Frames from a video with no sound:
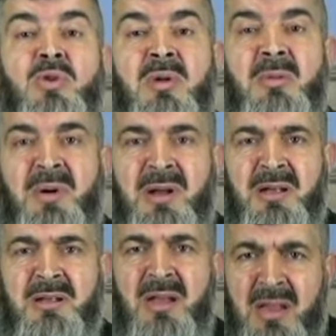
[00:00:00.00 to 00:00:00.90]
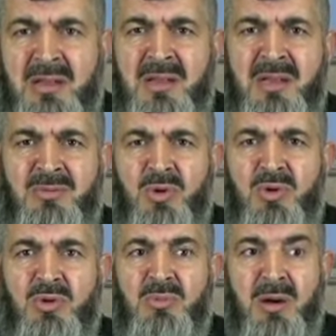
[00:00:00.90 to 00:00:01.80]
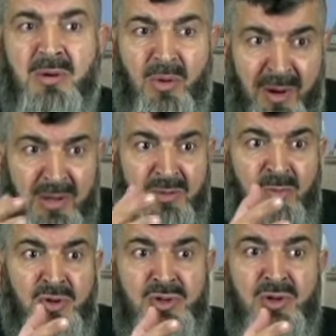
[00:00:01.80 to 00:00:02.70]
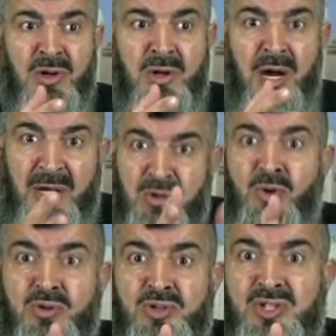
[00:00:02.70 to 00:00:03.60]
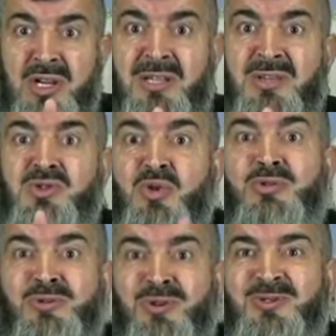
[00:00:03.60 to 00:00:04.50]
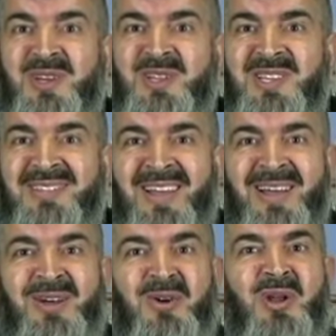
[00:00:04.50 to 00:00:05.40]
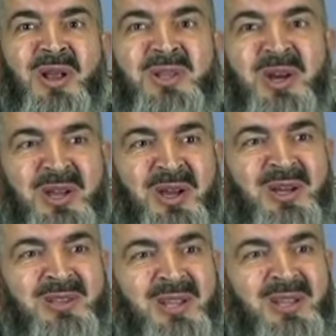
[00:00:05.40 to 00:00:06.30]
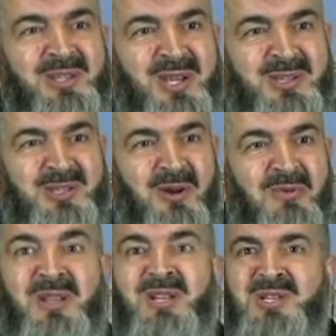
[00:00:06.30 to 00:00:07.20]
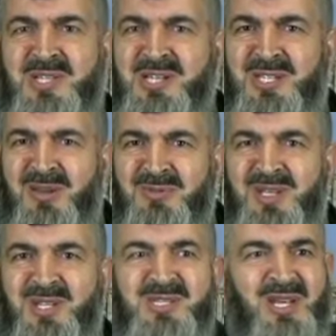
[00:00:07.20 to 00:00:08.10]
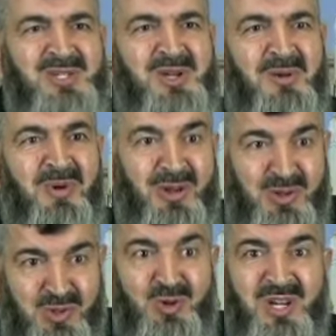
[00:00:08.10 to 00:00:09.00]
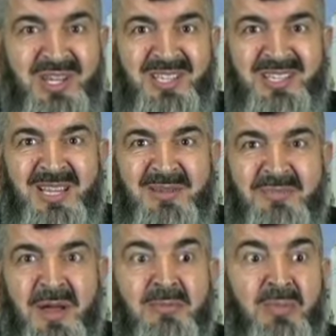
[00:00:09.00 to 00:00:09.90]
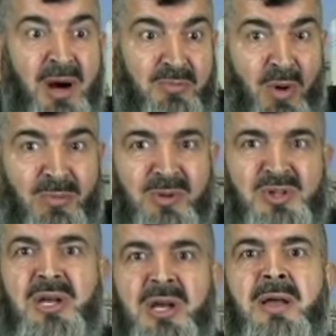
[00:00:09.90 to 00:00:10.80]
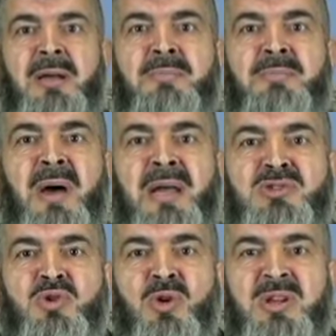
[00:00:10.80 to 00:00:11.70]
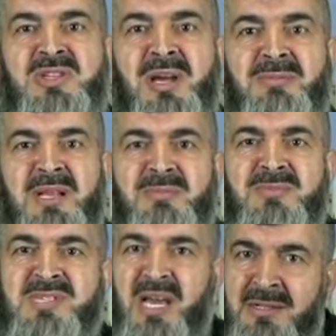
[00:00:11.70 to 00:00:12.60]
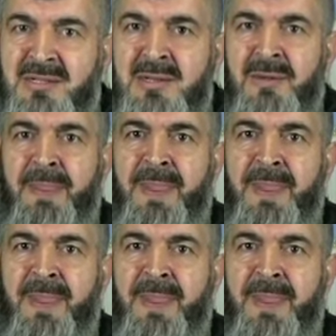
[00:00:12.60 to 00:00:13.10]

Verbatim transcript: Dokunma bana. Neden dedim dokunma? O boş. Hani konuşacaktın, soru soracaktın. Öyle tarikat nedir, tasavvuf nedir? Siz kimsiniz? Ne iş yapıyor? Hani soracaktın dedim. Bak bomboş. Ben söyleyeceğim dedim. Sen